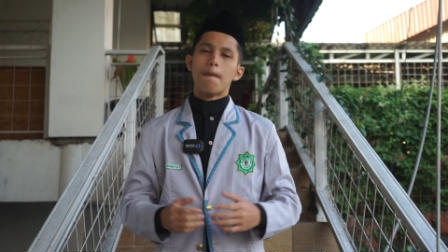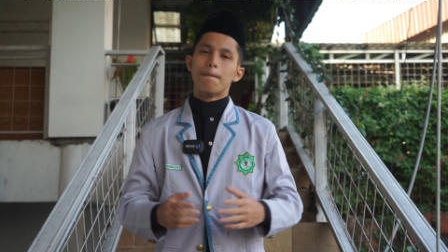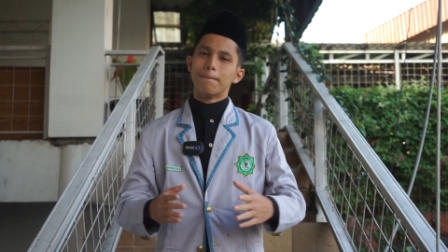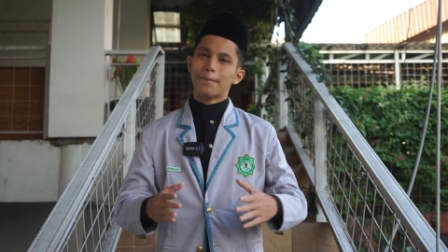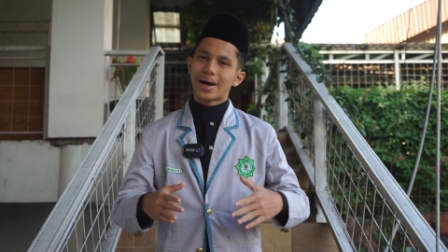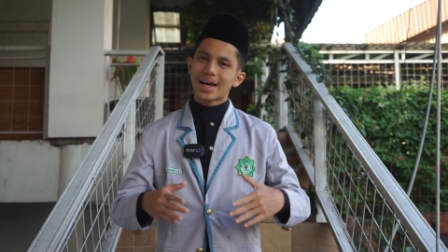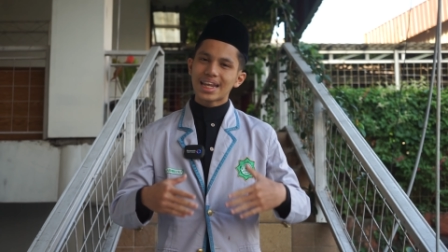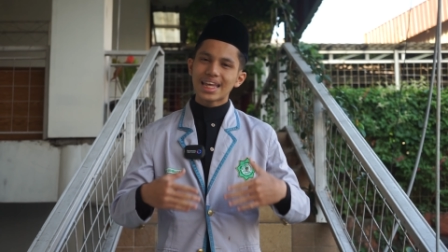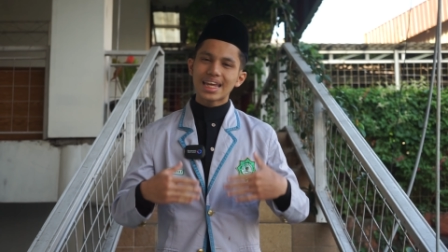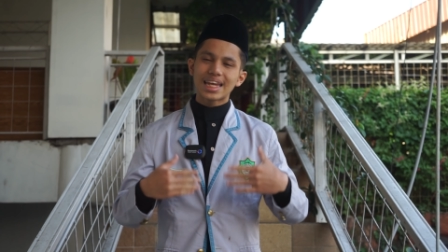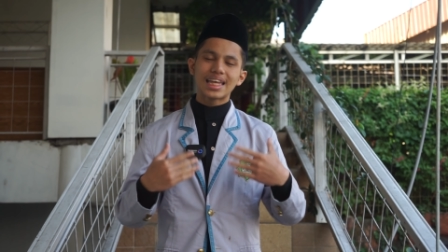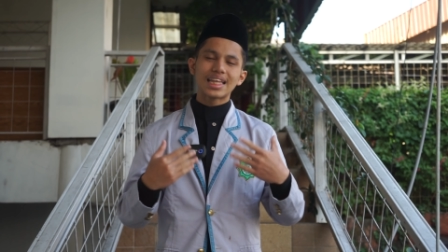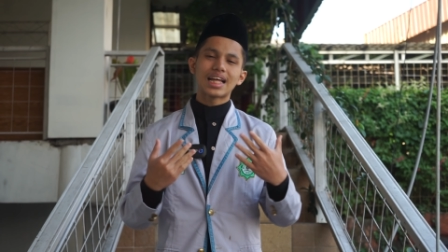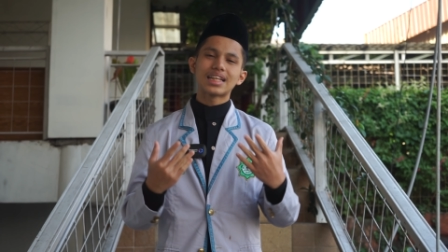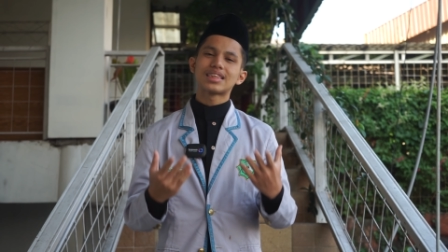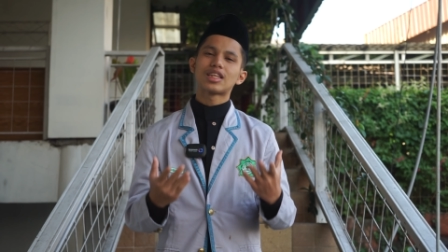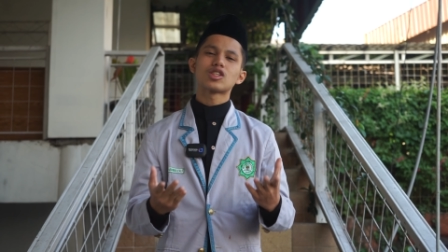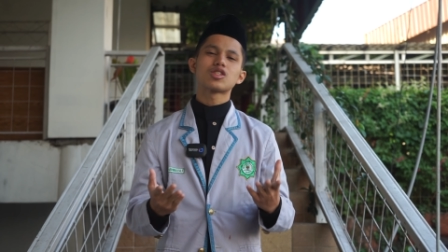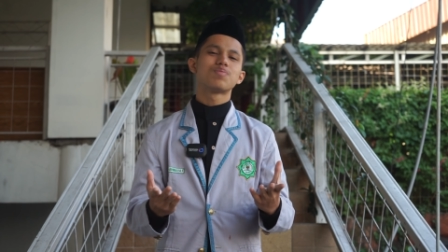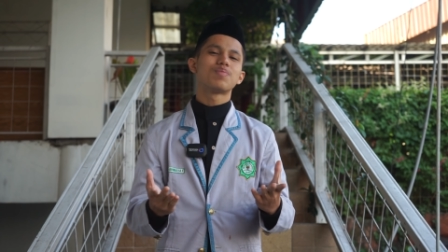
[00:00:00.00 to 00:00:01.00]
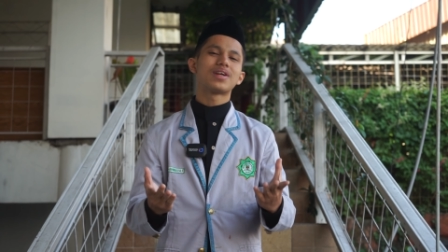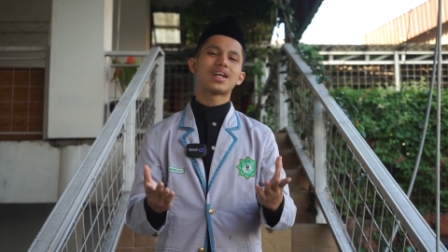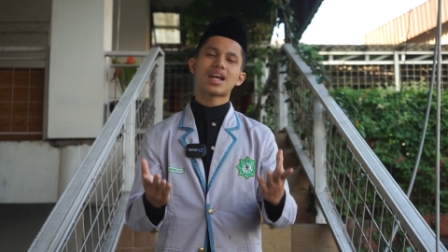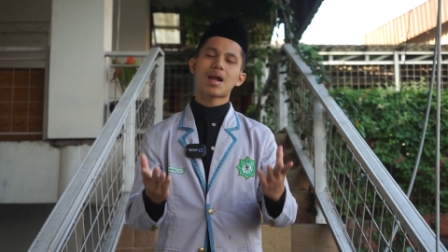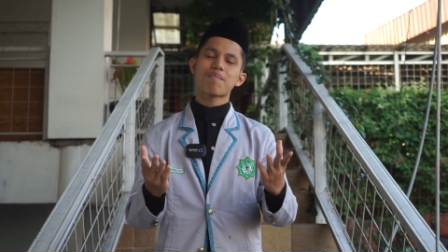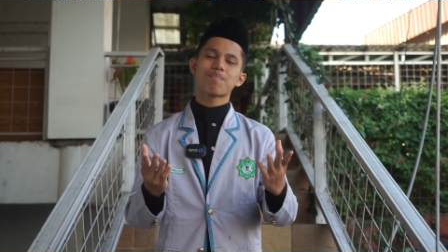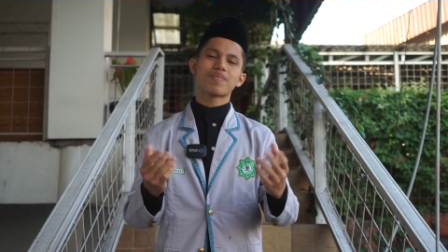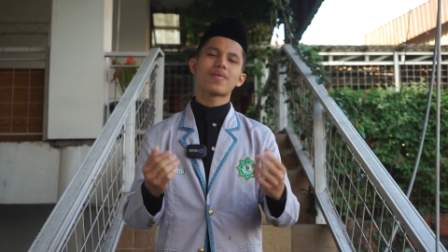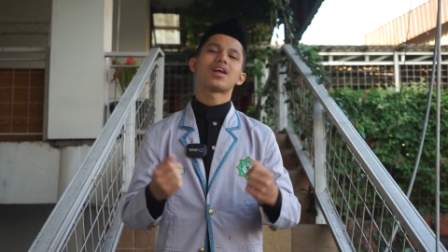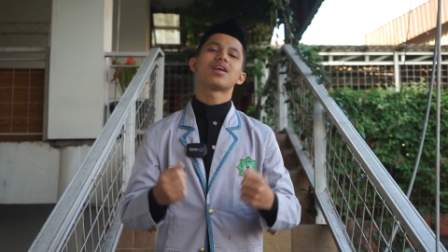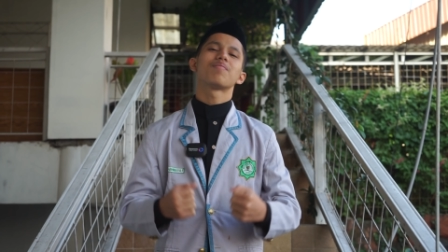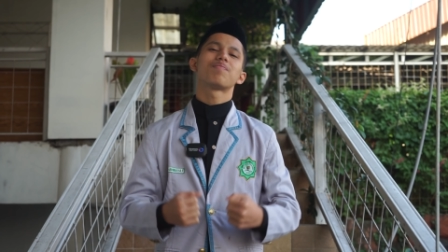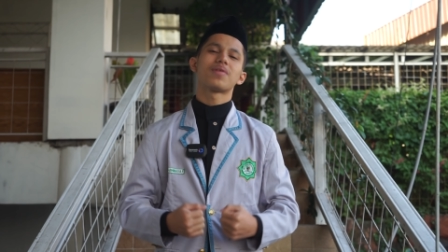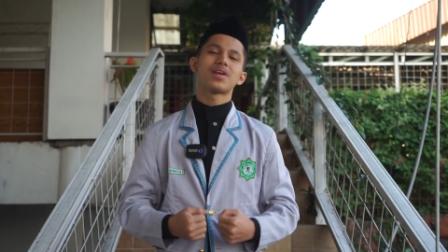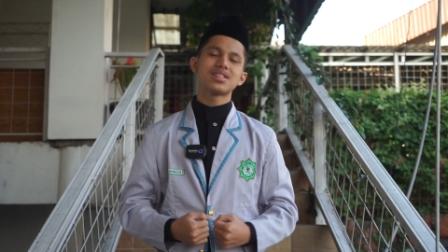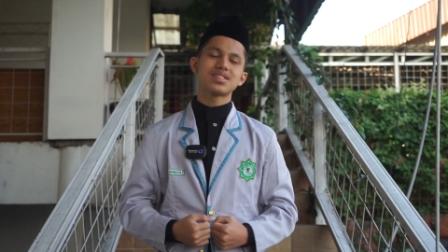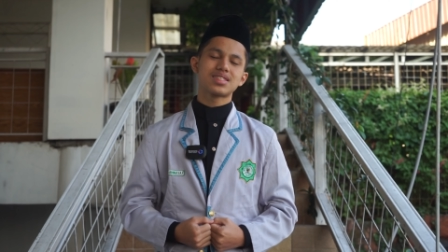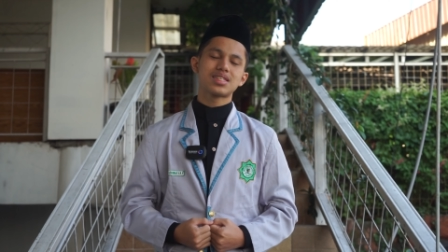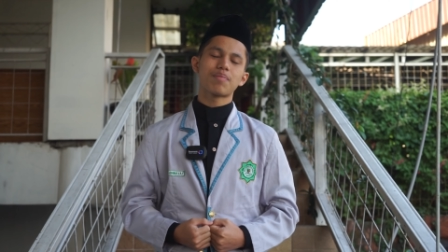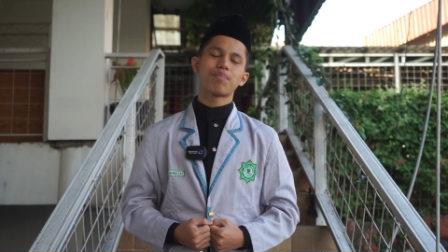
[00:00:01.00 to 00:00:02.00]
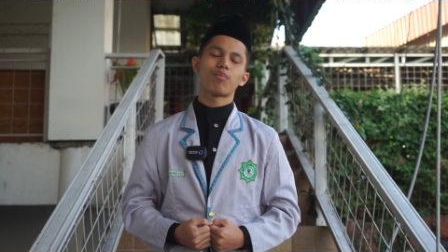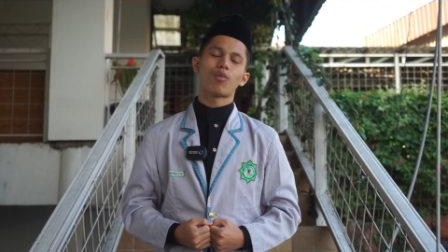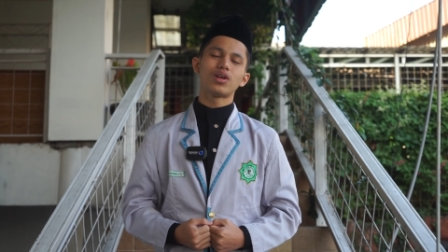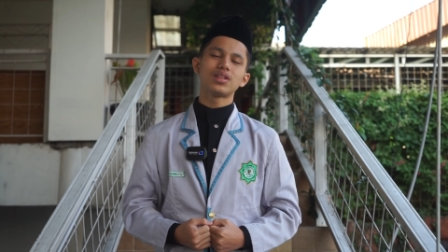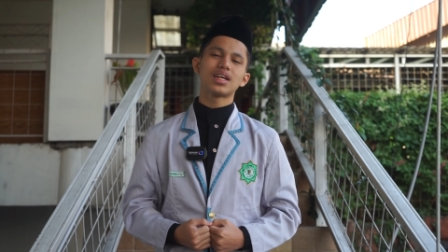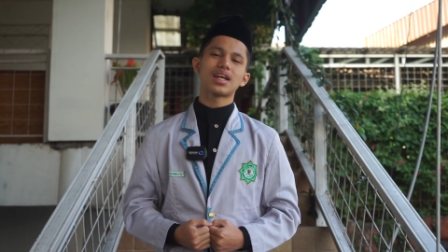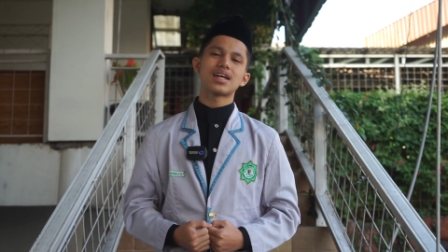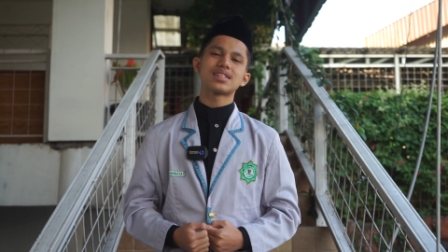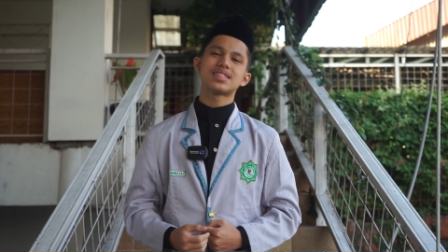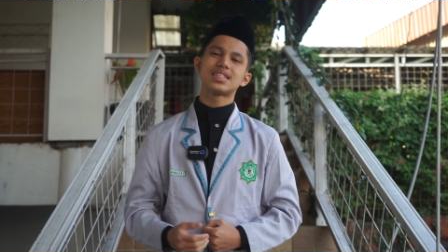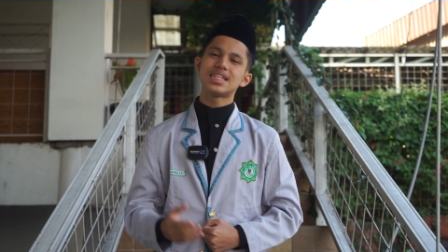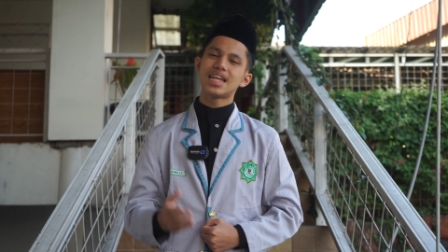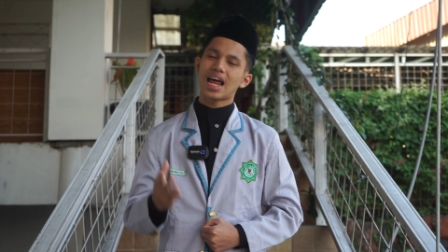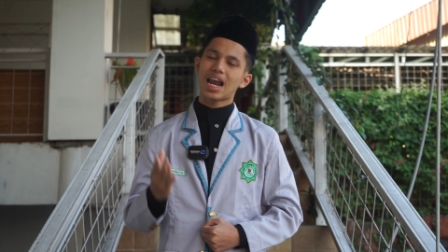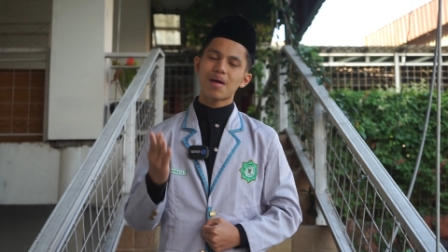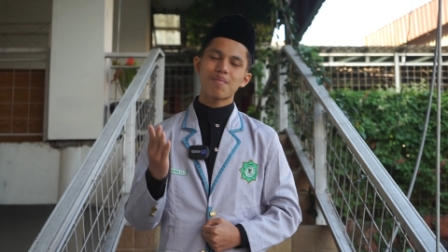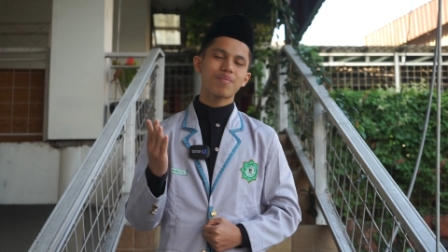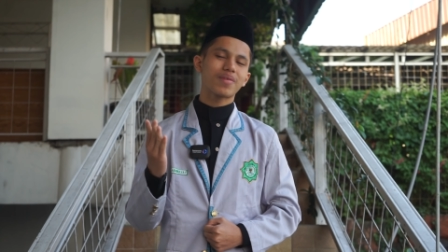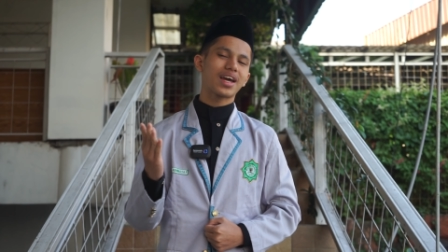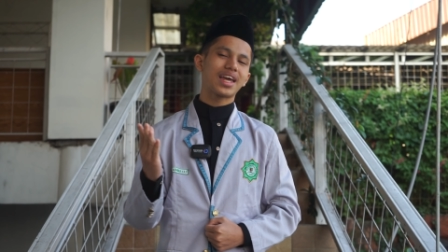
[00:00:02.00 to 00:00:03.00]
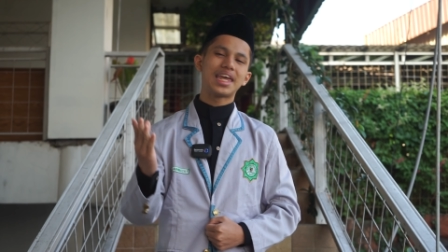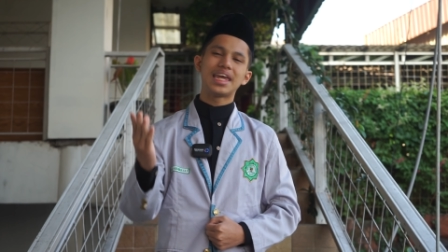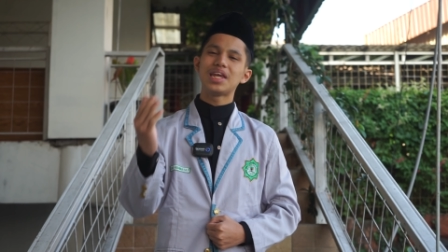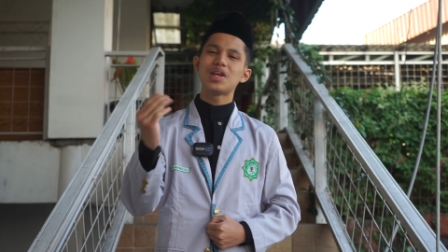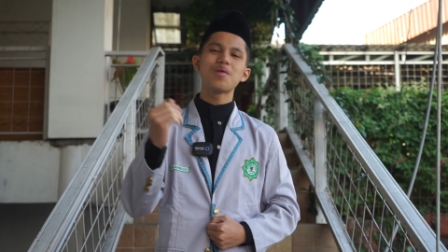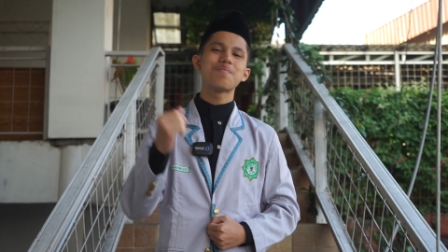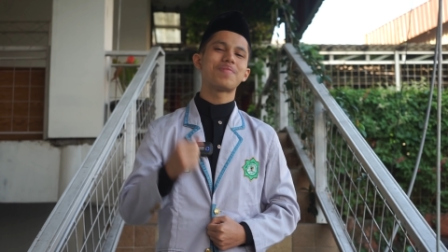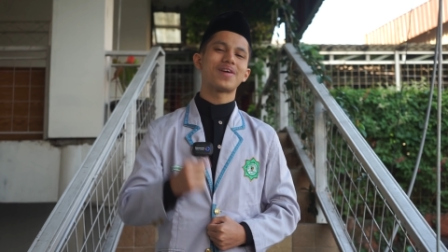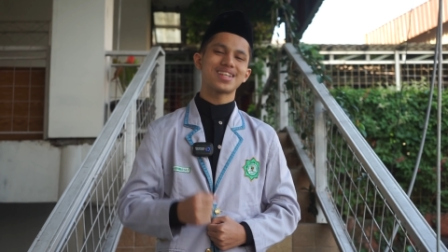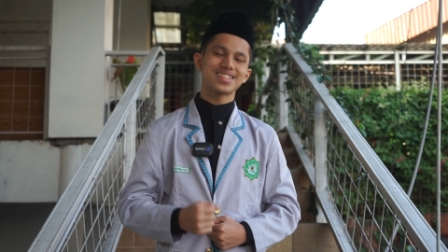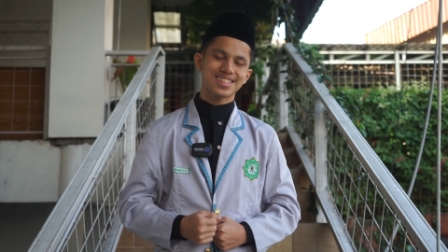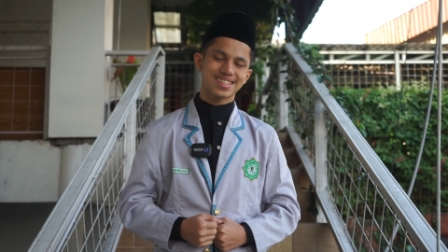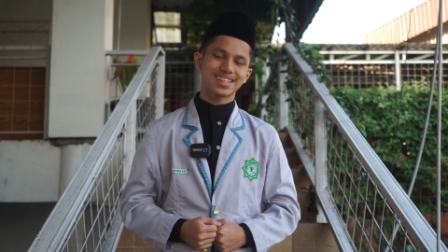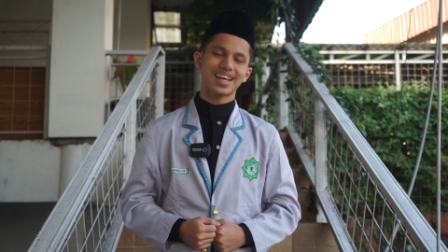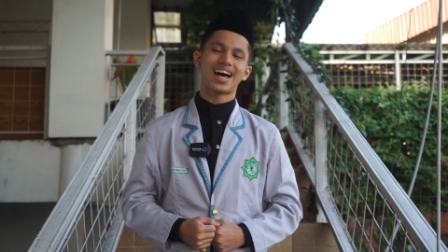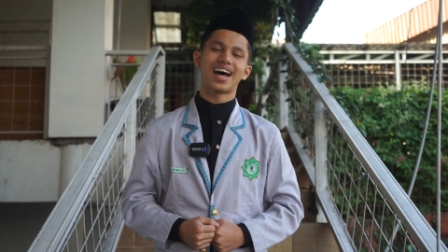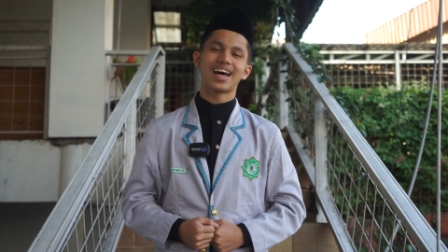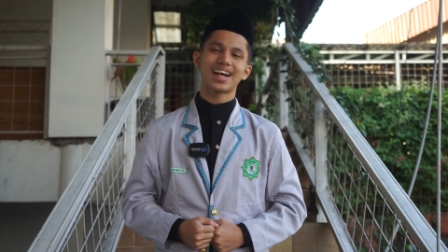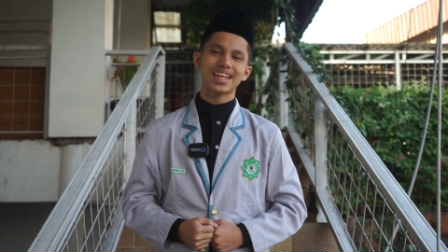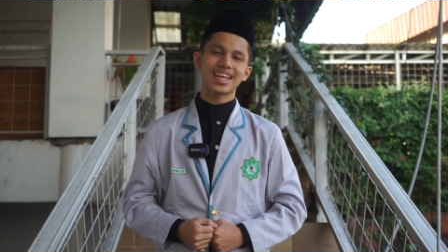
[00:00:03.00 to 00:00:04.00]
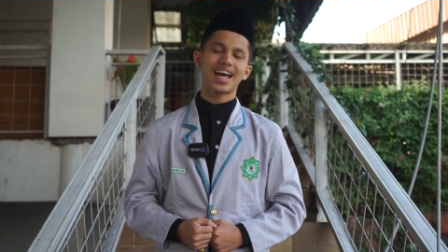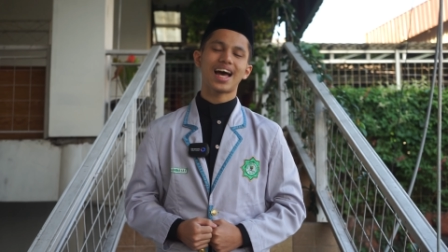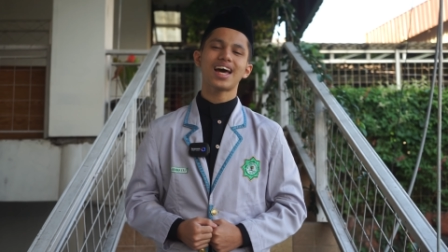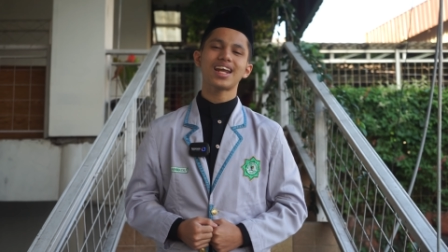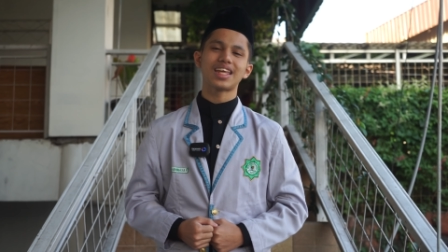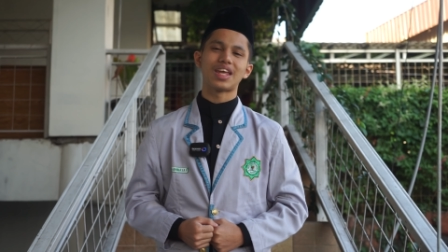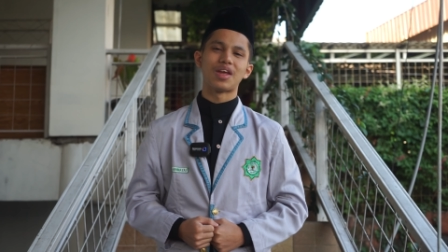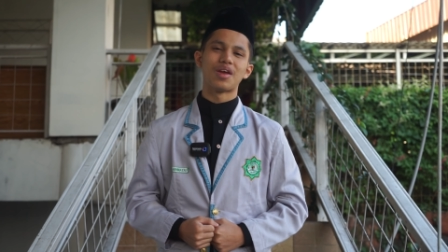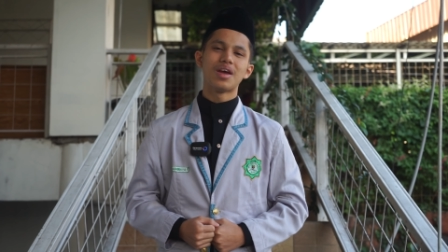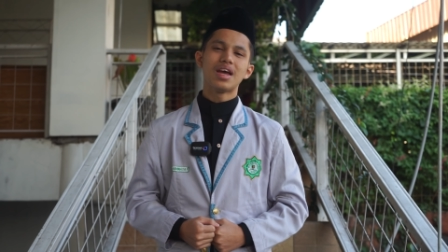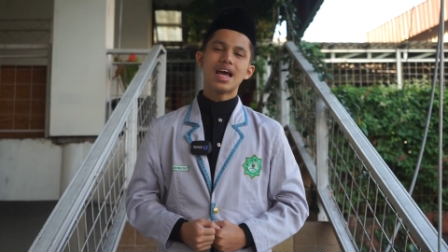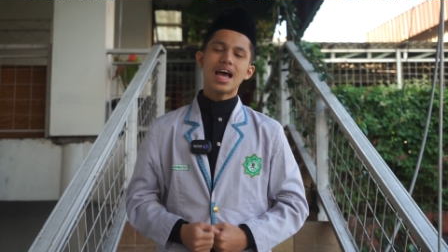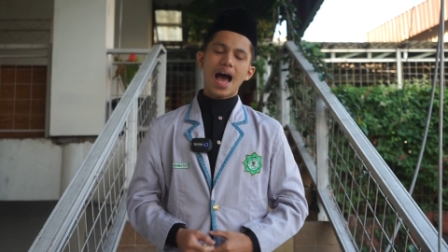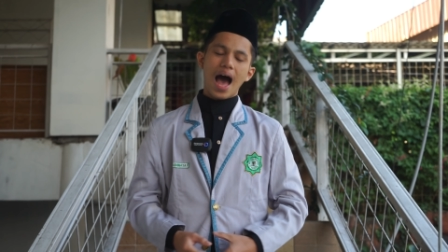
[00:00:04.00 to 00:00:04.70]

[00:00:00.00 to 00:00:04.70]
Mari kita terus menerapkan prinsip moderasi dalam kehidupan sehari-hari